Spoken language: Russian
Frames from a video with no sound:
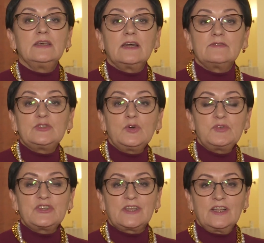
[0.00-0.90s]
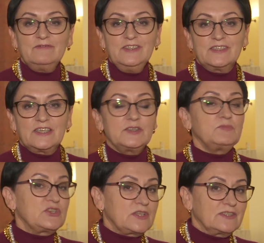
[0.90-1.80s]
Я все мечтал выиграть,
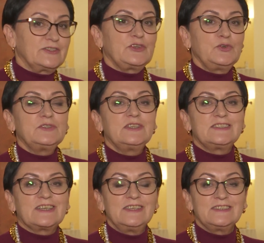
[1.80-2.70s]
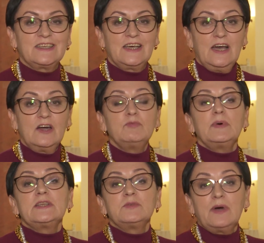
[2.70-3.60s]
мечтал серьезно, страстно. В
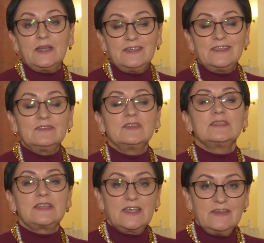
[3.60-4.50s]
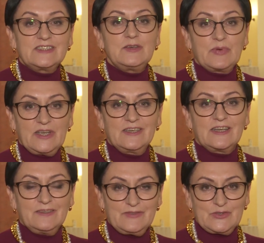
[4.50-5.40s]
Баден-Бадене Достоевский
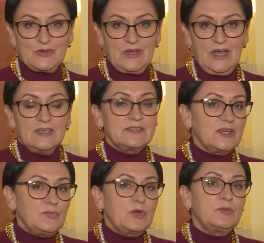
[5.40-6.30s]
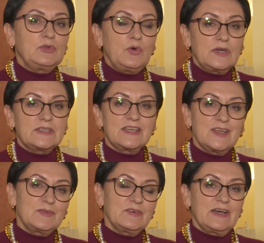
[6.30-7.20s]
проиграл все. С тех пор много
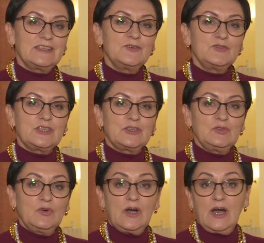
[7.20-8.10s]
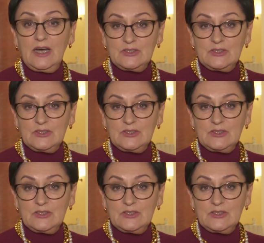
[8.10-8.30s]
целебной воды утекло, а